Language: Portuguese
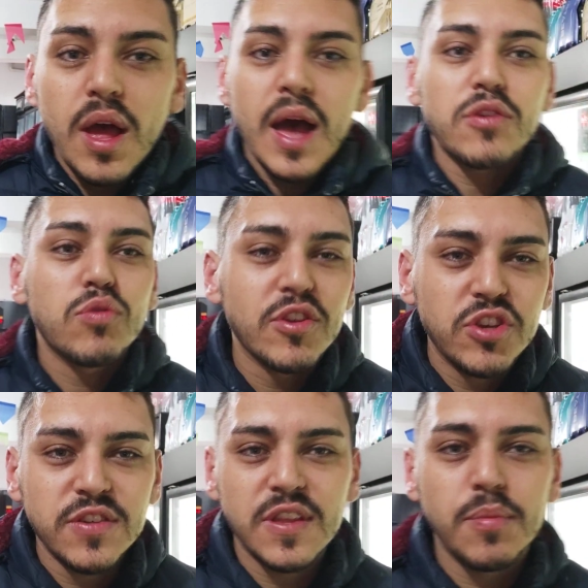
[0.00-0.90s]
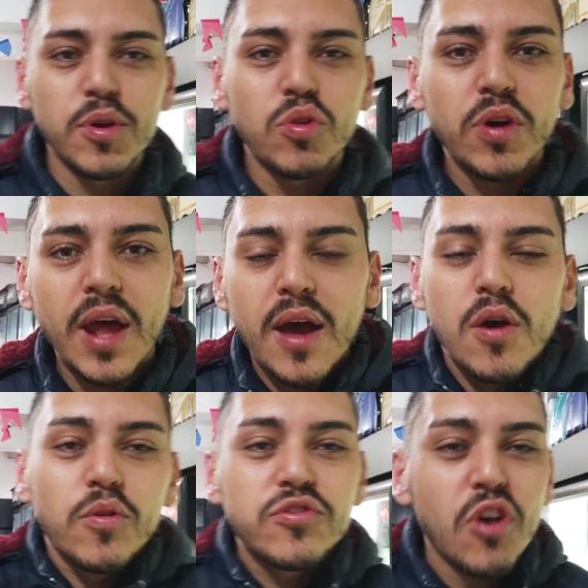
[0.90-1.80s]
A sua distribuidora,
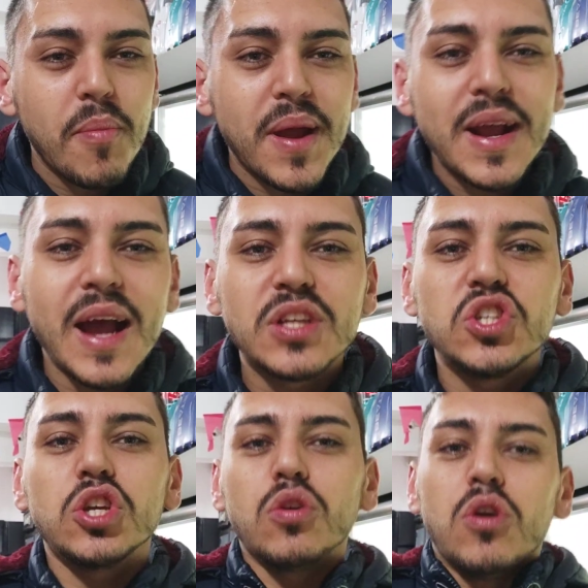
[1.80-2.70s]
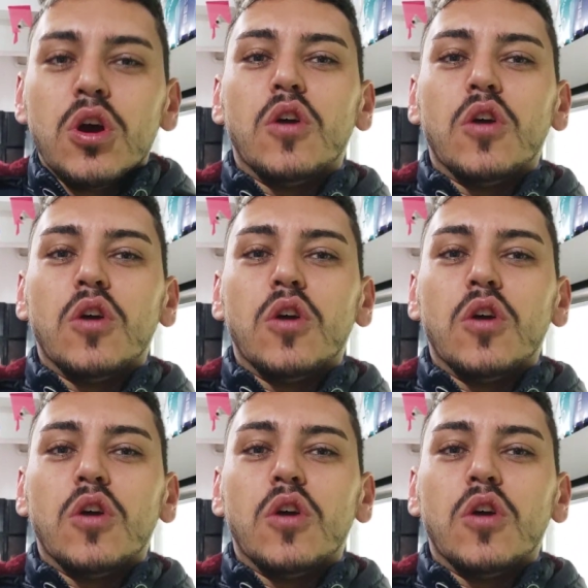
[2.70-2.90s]
o seu mercadinho,